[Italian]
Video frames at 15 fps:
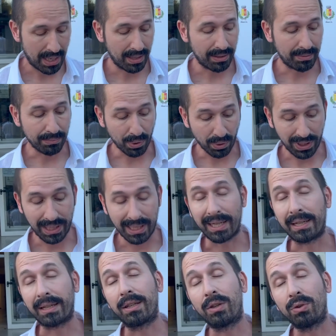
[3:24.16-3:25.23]
Bolgare,
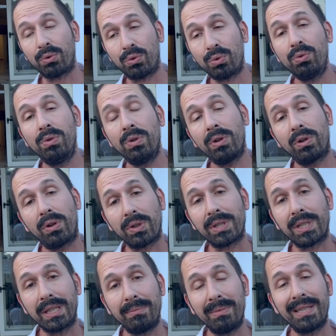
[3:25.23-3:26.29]
Chiuduno, Costa
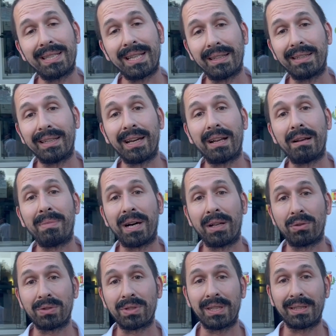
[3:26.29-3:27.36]
di Mezzate e
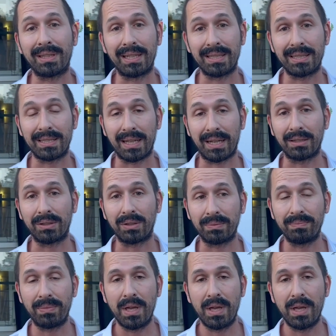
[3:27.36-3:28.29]
Albano Sant'Alessandro.